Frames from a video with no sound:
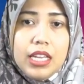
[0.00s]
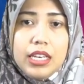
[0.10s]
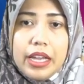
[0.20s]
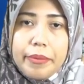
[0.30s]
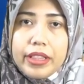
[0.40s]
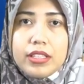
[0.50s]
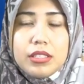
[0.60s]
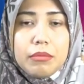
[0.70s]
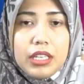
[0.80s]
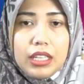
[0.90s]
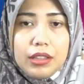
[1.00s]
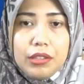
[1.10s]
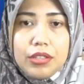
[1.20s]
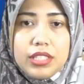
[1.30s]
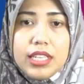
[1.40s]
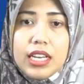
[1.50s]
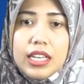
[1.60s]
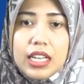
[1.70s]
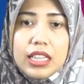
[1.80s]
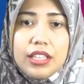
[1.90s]
diabetes melitus,
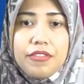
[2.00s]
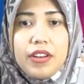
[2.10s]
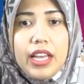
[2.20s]
degeneratif